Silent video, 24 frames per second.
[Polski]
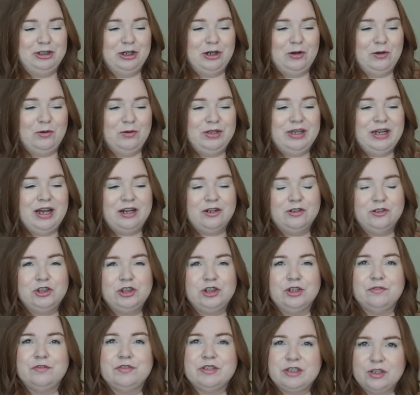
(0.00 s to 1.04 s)
tą.
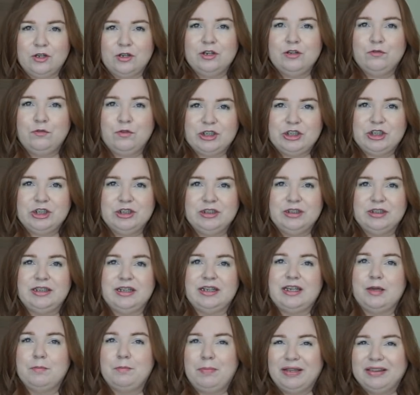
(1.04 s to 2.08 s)
Jakoś wzory właśnie te
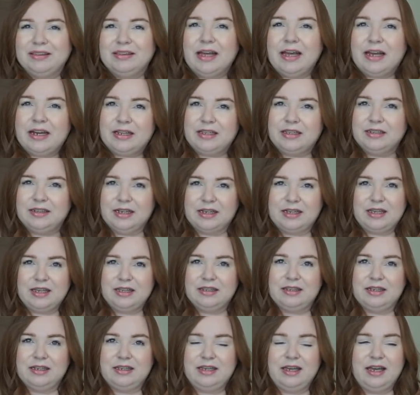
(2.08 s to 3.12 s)
takie panterki,
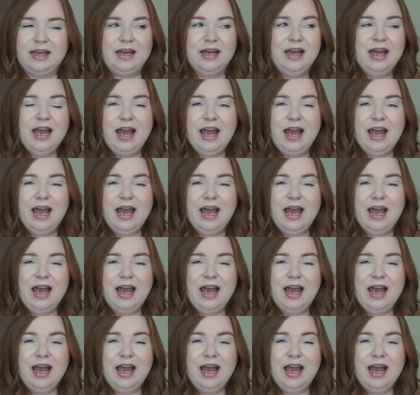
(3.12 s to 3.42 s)
takie, takie